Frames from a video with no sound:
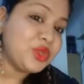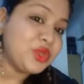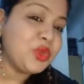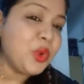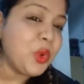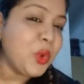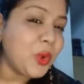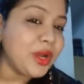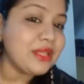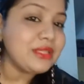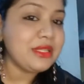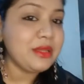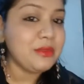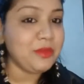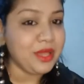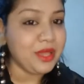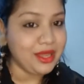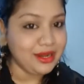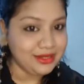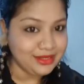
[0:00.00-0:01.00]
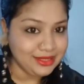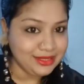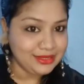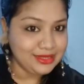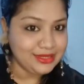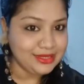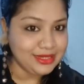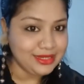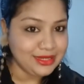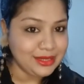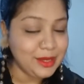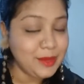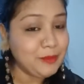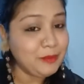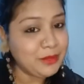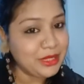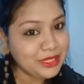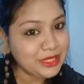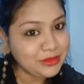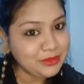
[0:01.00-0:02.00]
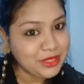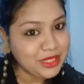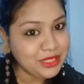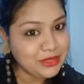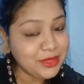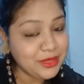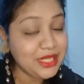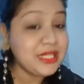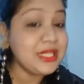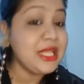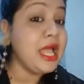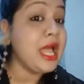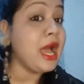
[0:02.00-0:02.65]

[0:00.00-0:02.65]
थोड़ा सा प्यार दे दीजिएगा प्लीज़ प्लीज़ प्लीज़